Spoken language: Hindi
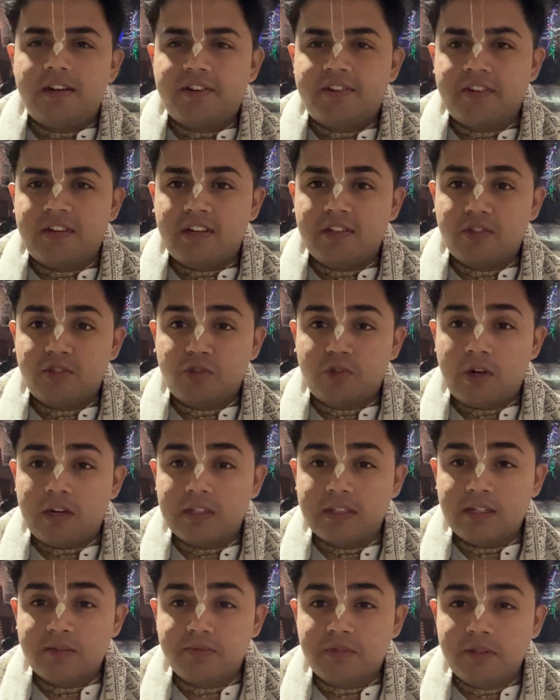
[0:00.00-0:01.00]
कृष्णा तो
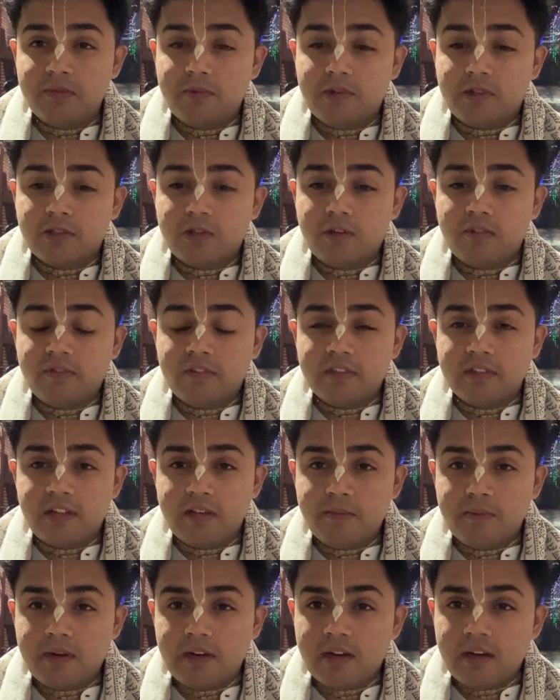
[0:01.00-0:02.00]
स्वागत है आप सभी भक्तों का फिर से एक
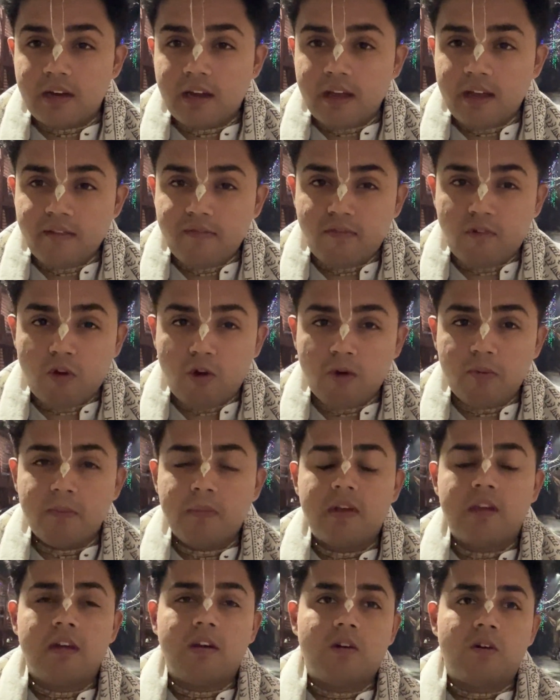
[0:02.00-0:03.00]
बार नए ब्लॉग
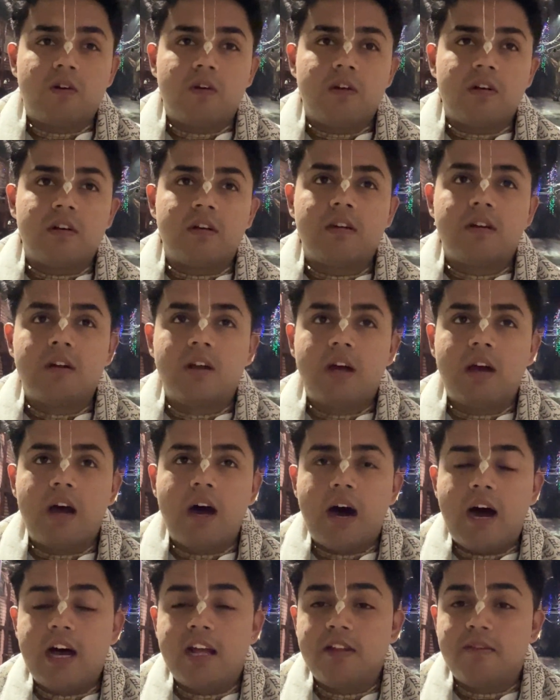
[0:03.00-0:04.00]
में और
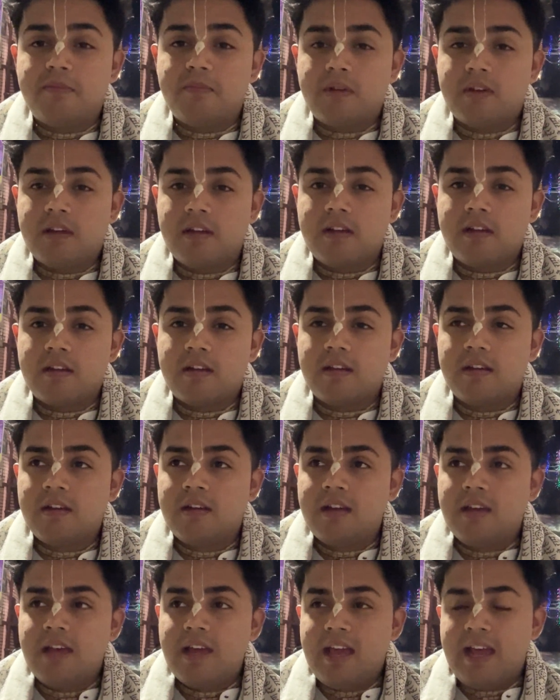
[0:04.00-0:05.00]
आज मैं
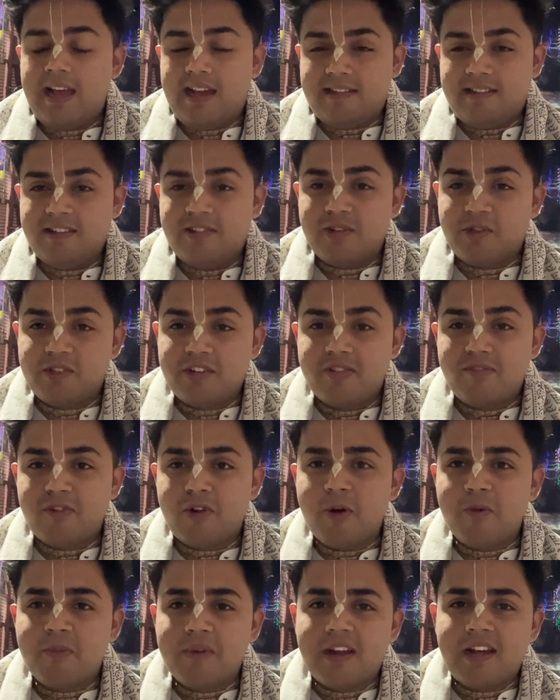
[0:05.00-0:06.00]
ऐसे ही सोचा
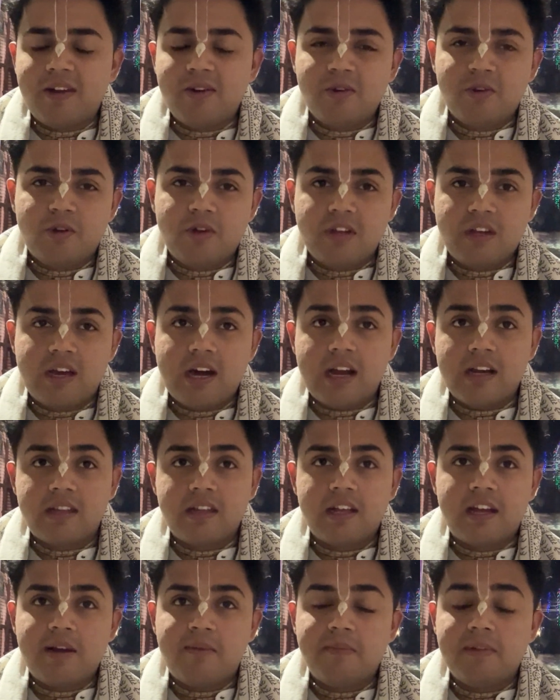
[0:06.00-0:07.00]
ब्लॉग बना लूँ क्योंकि कार्तिक
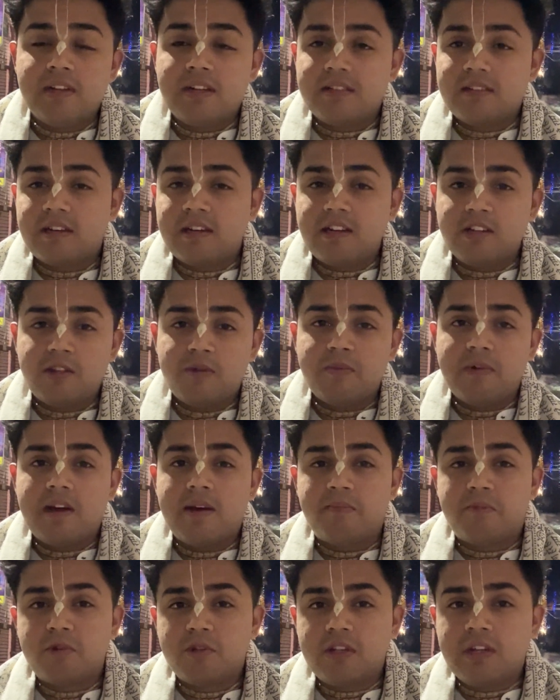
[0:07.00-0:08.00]
का महीना चल रहा था तो मैं
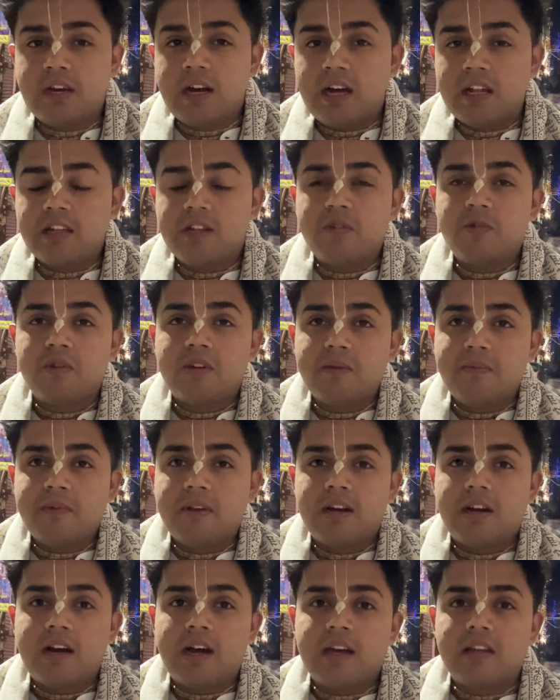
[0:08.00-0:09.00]
आपको दिखाता हूँ कि मेरा
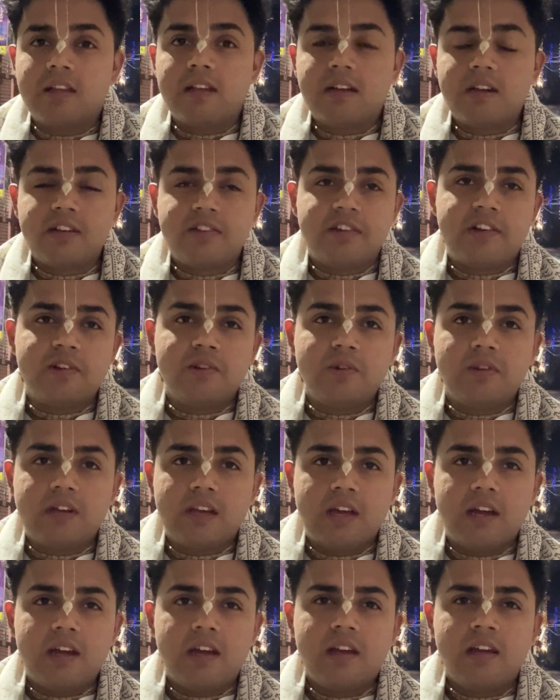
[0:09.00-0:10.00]
कार्तिक का शेड्यूल
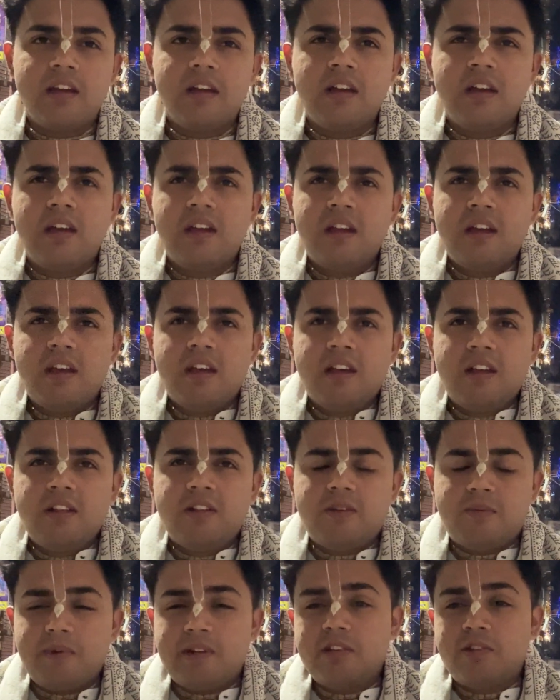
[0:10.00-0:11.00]
क्या है
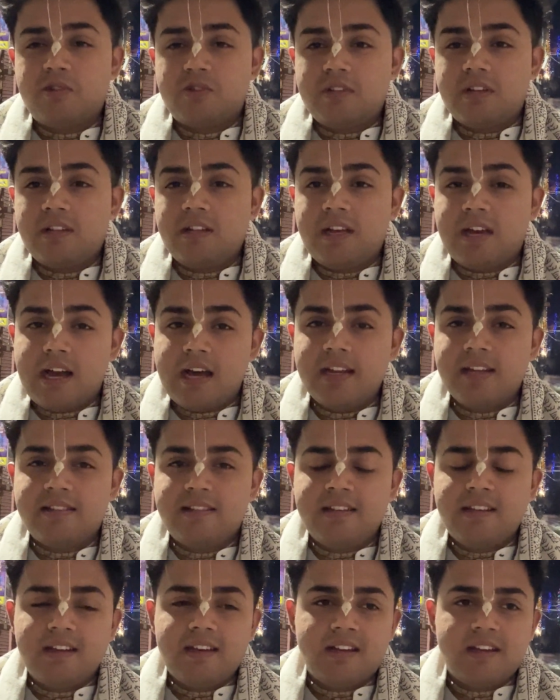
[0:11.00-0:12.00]
तो मैंने सोचा दिखाना
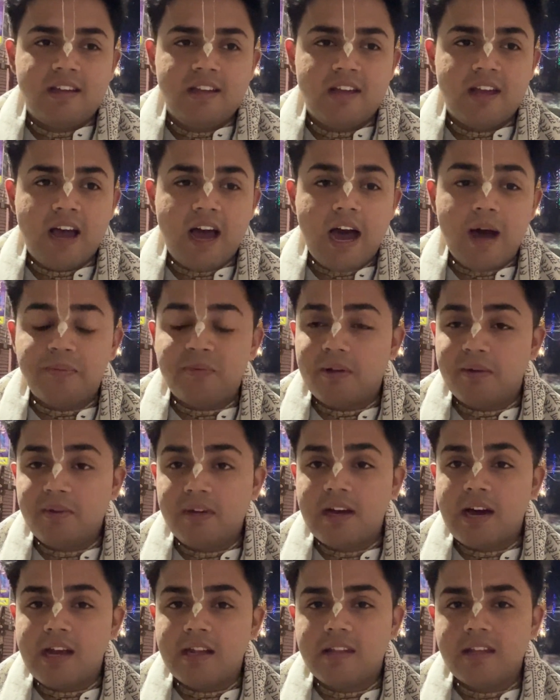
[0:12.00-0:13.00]
चाहिए आप सभी
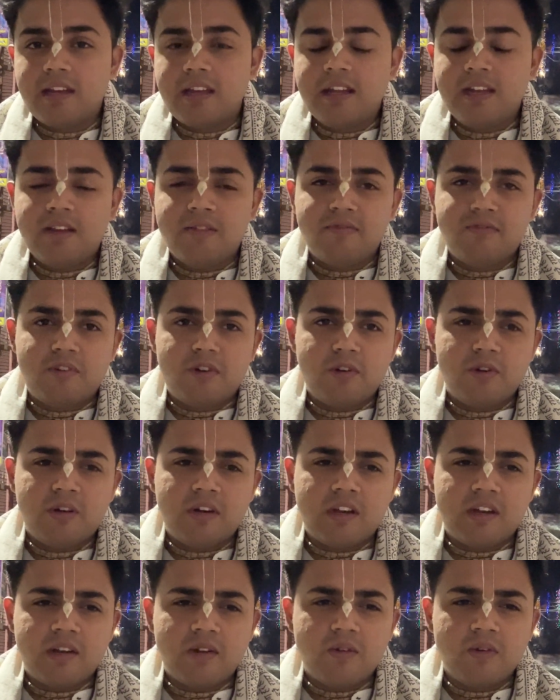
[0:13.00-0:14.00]
कार्तिक के नियम फॉलो कर
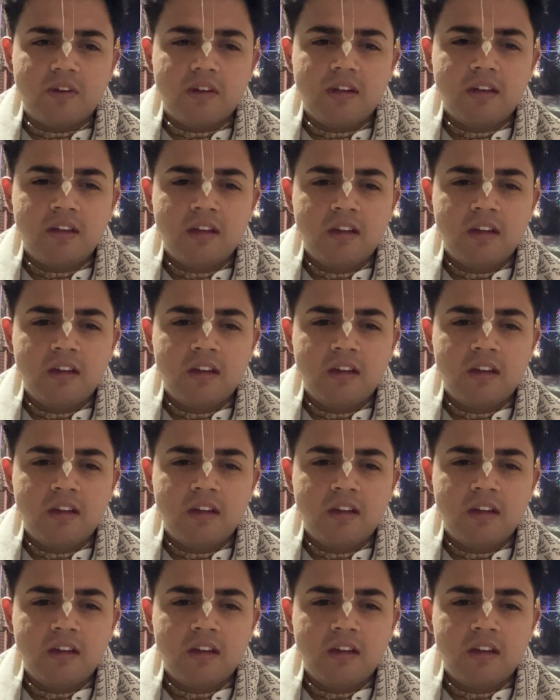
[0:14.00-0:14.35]
रहे होंगे